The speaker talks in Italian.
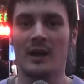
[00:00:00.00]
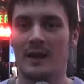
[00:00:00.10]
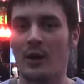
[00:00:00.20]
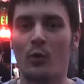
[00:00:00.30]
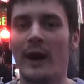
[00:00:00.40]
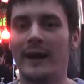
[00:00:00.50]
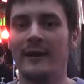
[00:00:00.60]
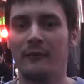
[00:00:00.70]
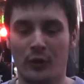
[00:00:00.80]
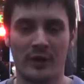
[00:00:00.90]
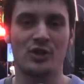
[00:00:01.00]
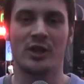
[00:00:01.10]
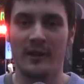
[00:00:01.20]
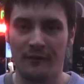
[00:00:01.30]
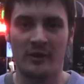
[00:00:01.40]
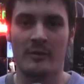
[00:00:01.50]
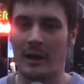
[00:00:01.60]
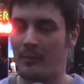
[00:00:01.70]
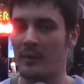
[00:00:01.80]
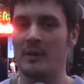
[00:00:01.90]
la quale fornisce dei
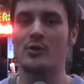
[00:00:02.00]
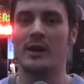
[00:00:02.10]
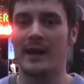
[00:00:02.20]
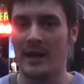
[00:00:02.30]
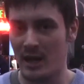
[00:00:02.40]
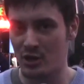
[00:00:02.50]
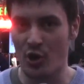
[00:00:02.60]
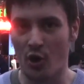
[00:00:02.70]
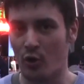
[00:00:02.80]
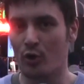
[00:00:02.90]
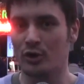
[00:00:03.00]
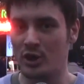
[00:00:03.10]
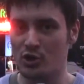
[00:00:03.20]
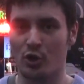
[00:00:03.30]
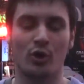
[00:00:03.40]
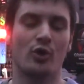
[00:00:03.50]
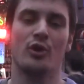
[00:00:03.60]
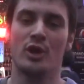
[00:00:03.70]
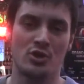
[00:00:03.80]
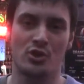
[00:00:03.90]
feedback per migliorare il gioco di giorno
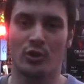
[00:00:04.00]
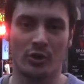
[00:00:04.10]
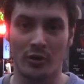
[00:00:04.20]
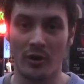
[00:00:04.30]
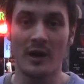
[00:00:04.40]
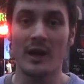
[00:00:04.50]
in giorno